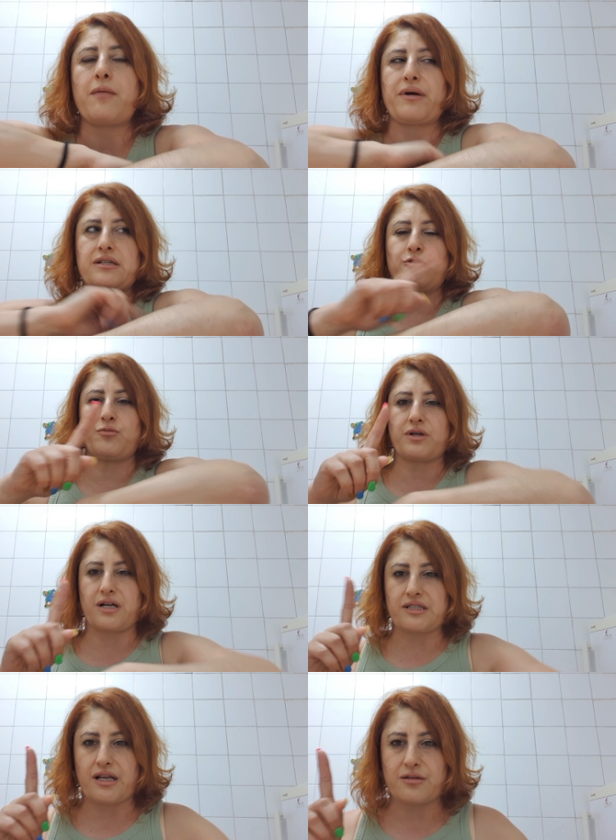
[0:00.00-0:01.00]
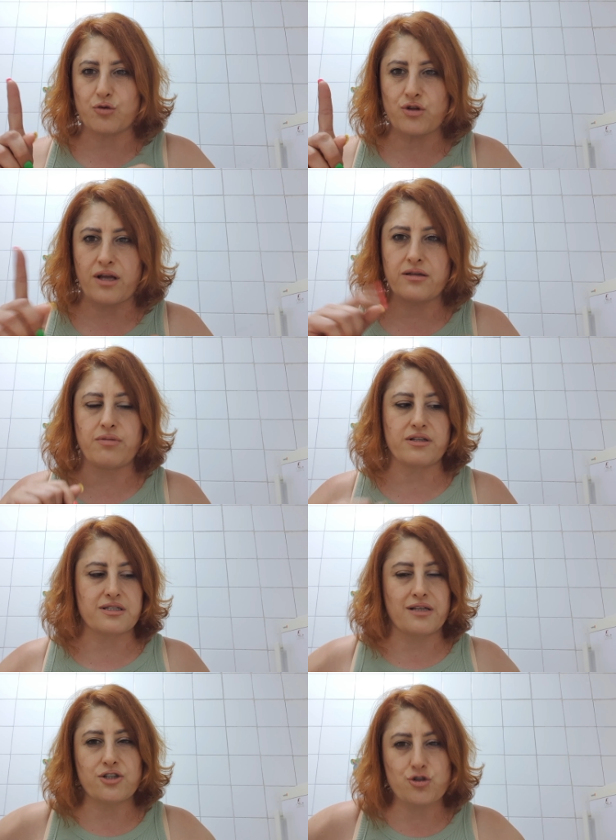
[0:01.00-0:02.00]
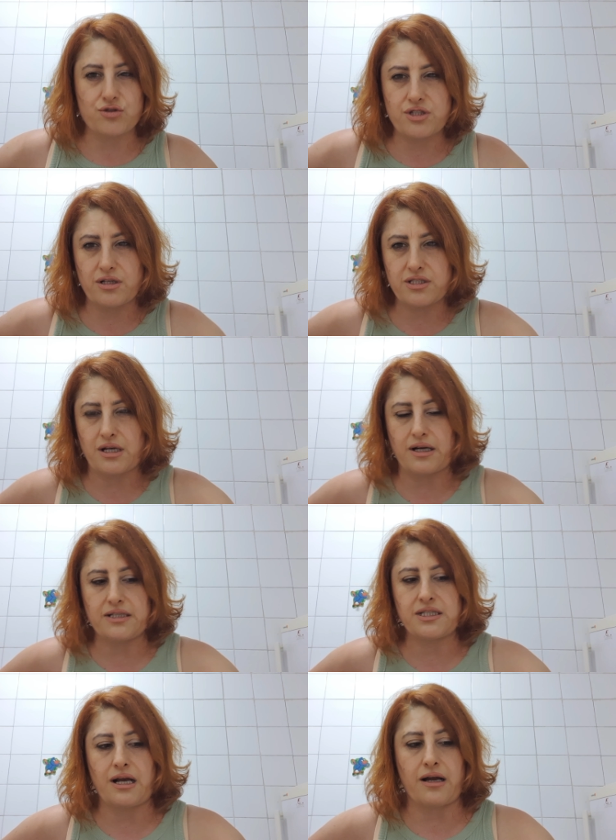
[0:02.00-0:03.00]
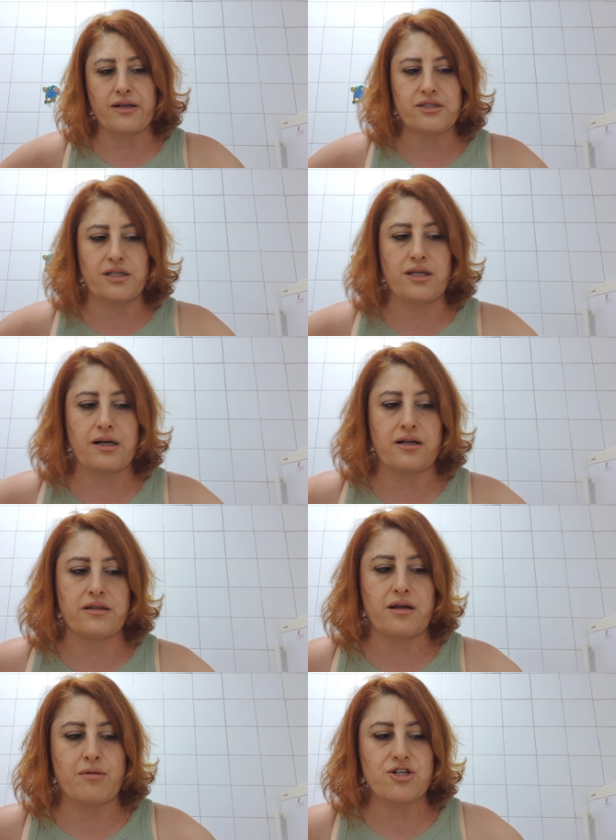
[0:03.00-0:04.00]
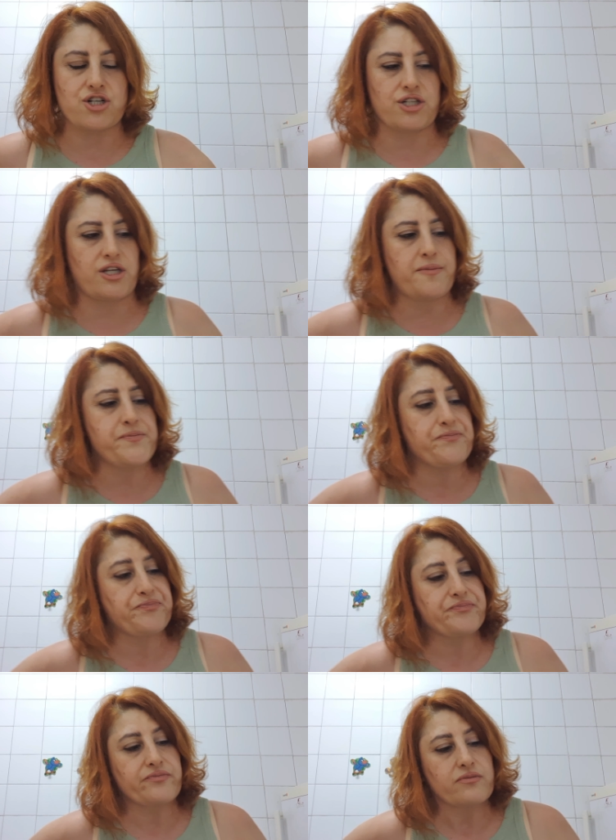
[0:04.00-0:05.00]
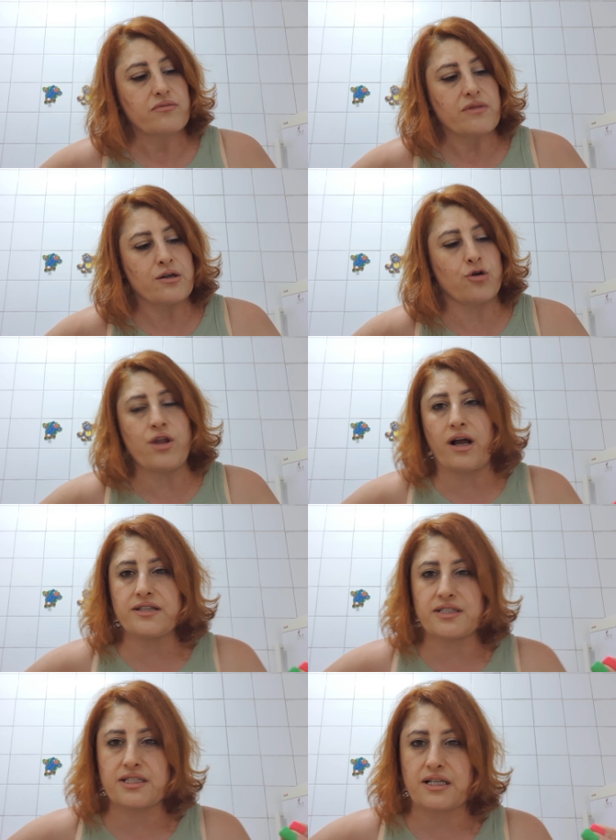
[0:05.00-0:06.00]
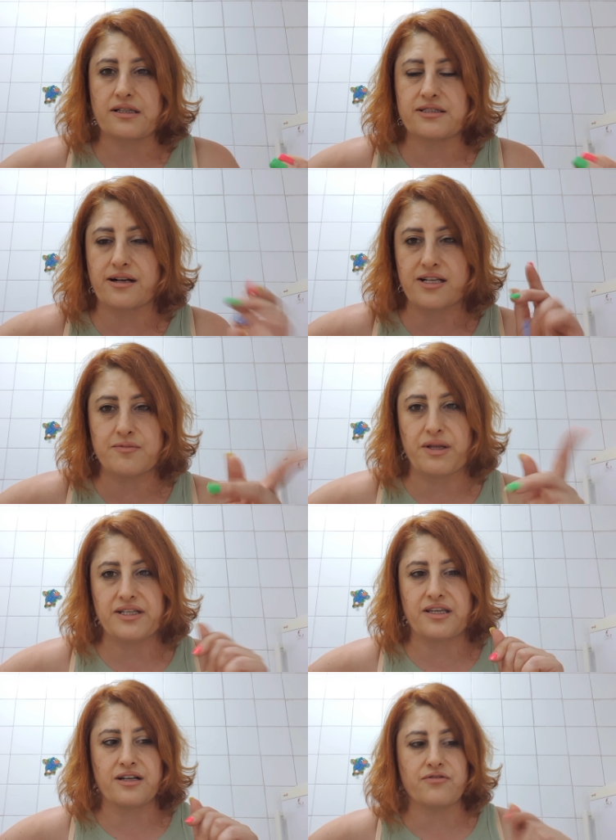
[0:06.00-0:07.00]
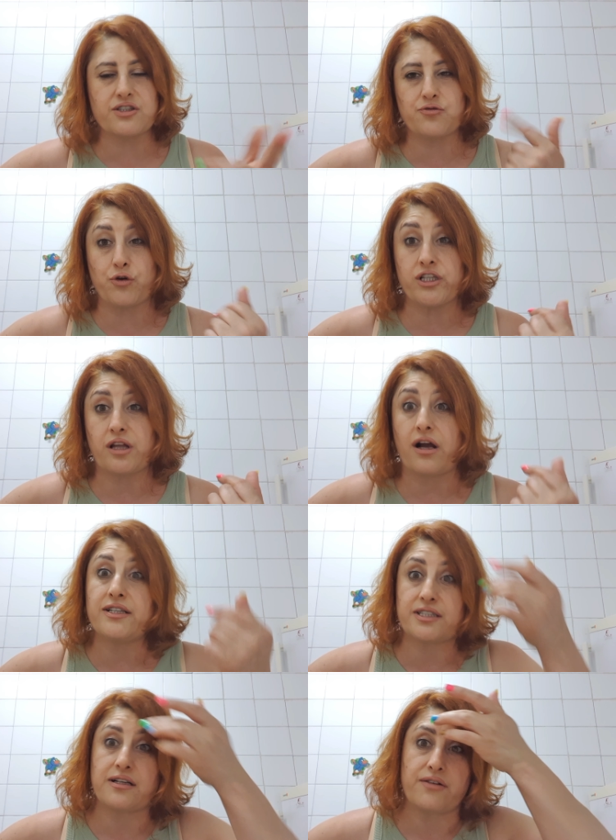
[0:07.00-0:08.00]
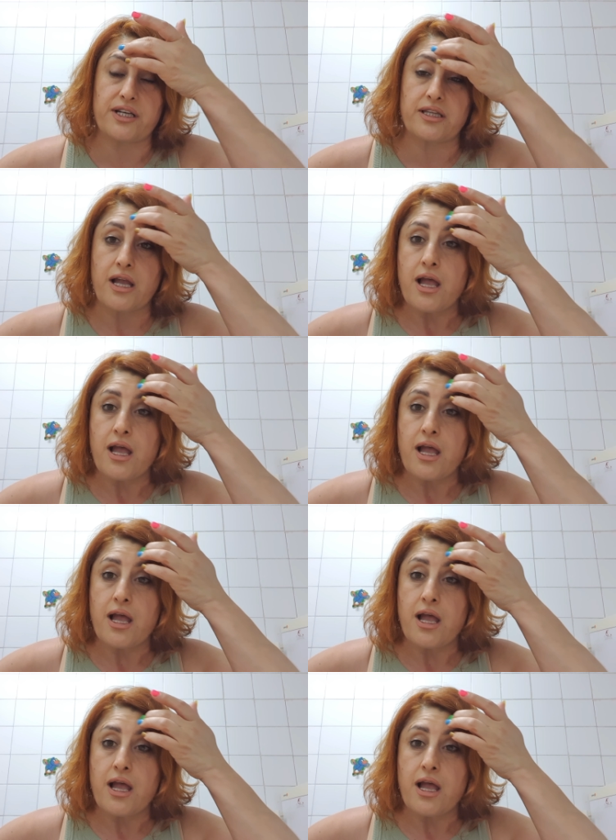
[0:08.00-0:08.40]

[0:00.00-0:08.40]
потом, когда ему надо было, знаете, что он сделал с Агаси? Агаси ехал на машине, он Агаси разблокировал, звонит Агаси и говорит,